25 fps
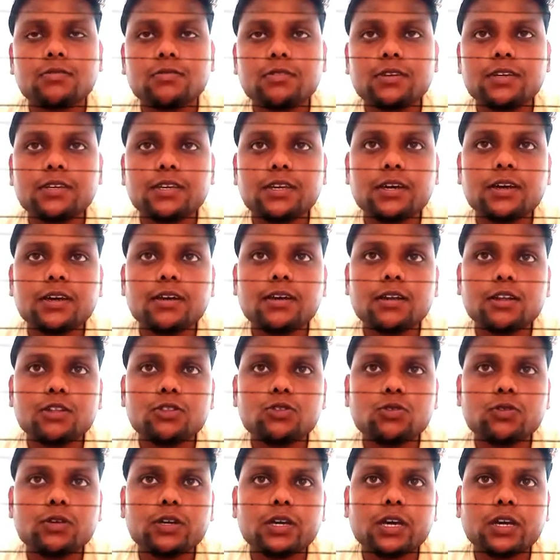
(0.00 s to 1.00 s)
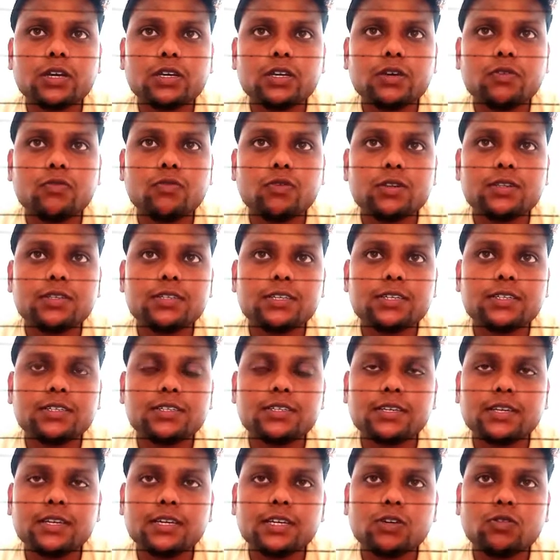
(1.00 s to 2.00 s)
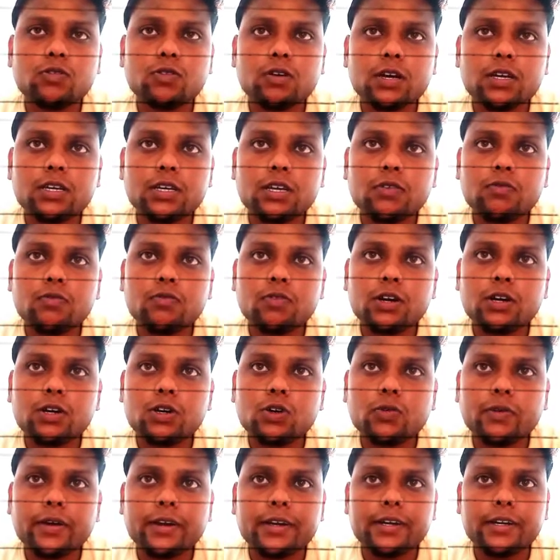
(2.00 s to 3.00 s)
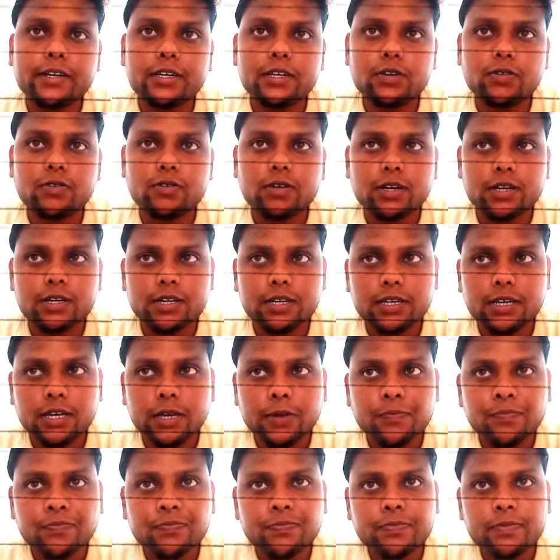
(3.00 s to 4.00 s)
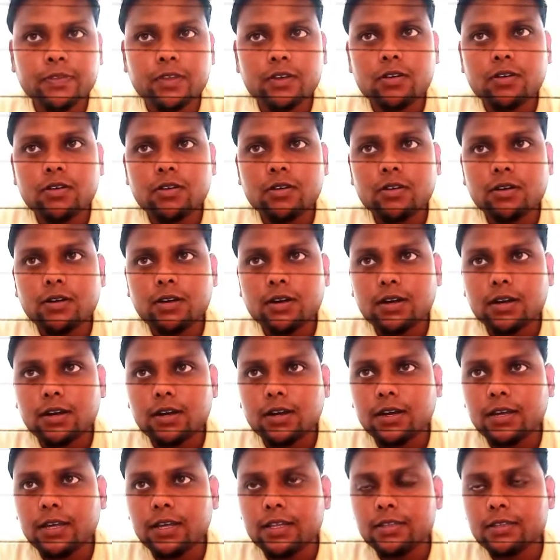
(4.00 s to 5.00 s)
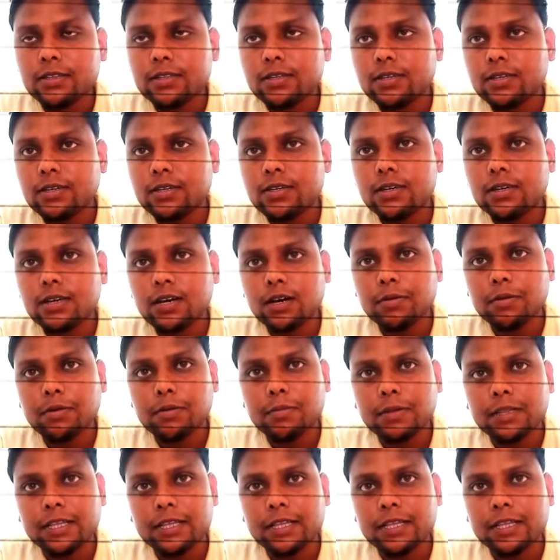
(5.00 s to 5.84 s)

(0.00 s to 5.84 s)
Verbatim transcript: सॉरी ये गलत हो गया ये 160 नहीं होगा ये 120 होगा ठीक है लेंथ हमने